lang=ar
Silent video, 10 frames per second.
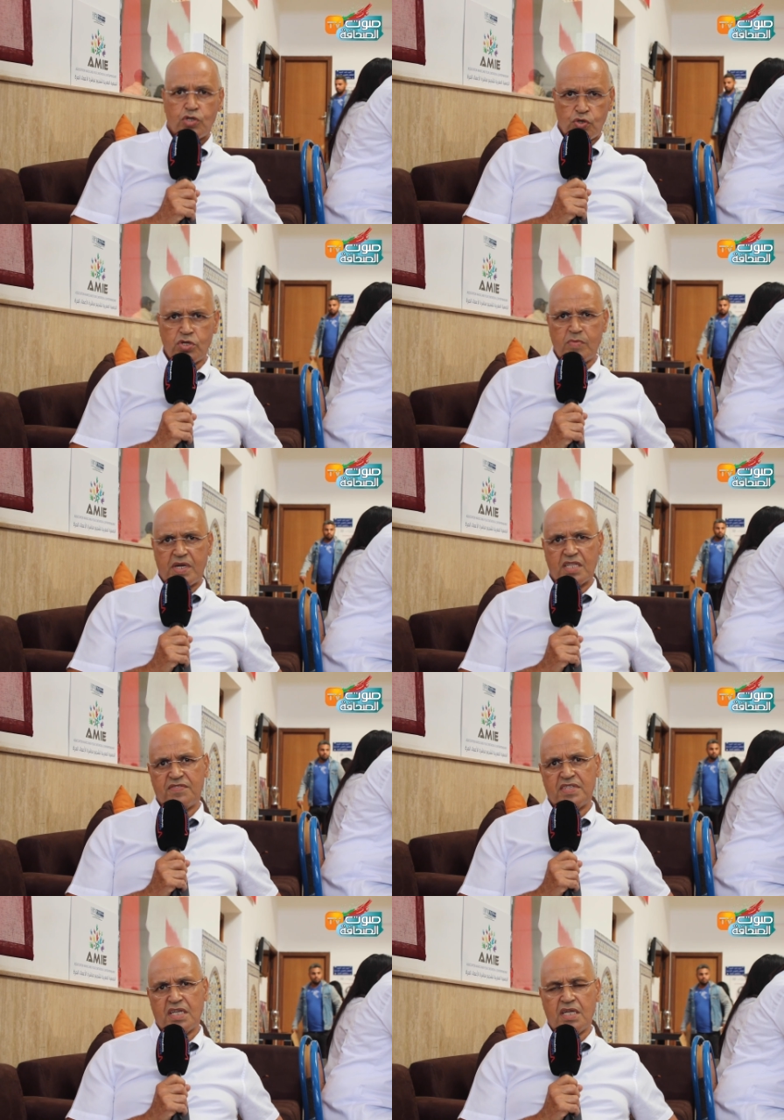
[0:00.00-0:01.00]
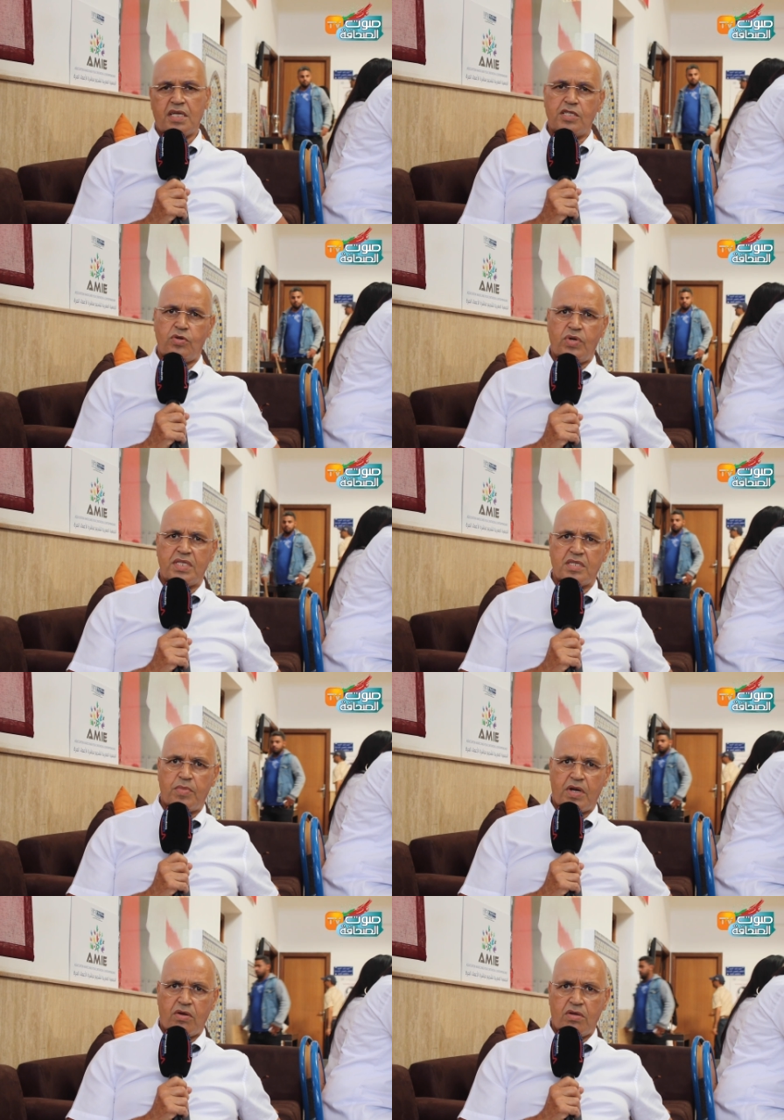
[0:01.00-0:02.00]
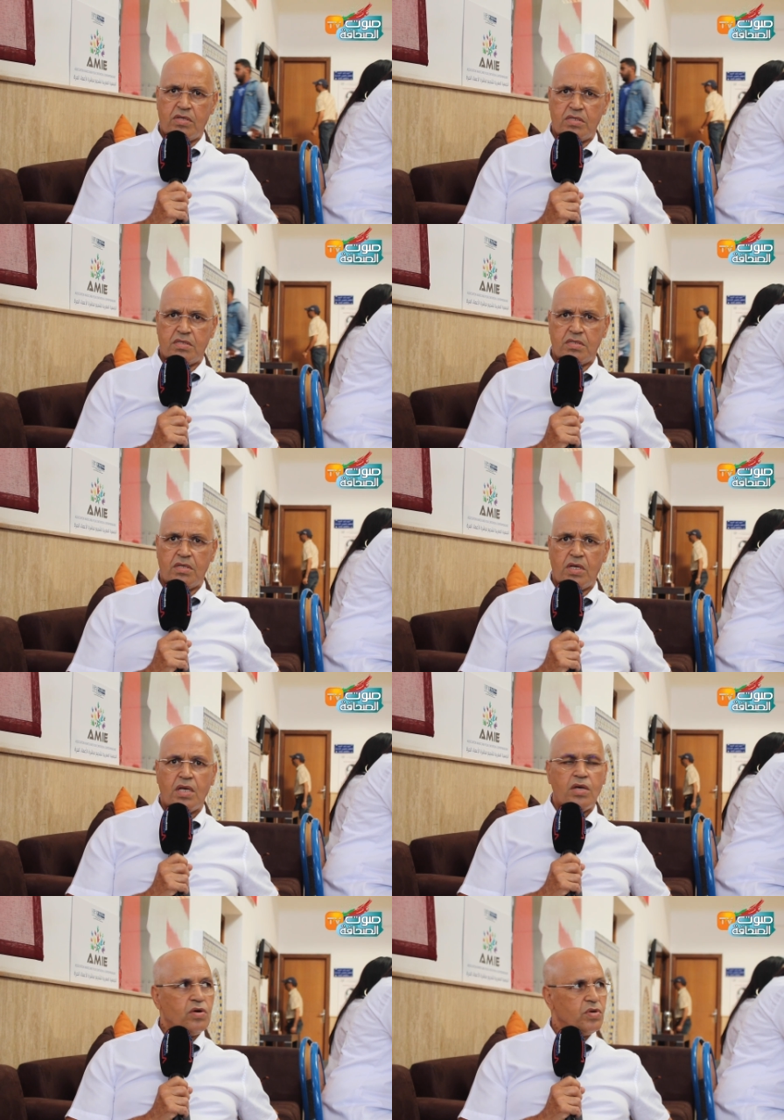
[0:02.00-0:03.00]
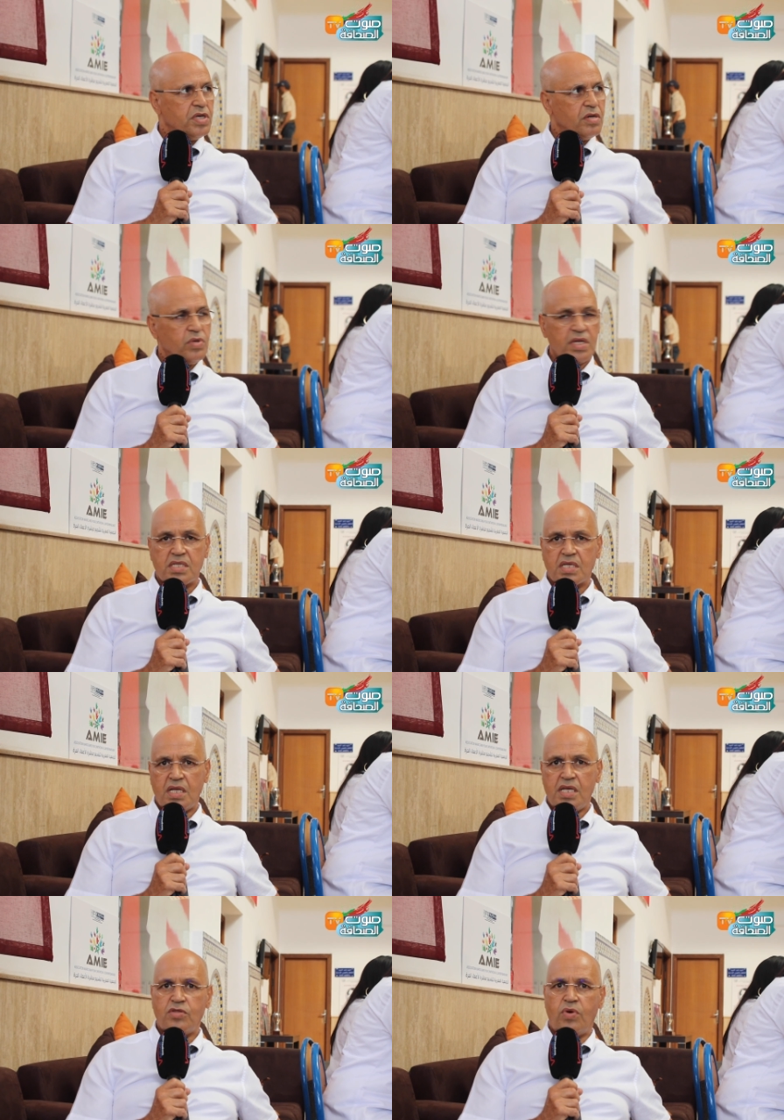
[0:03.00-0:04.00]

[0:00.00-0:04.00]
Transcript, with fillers: جوج المرات في السنة كنديروا هذا التبرع وهي ولات تقليد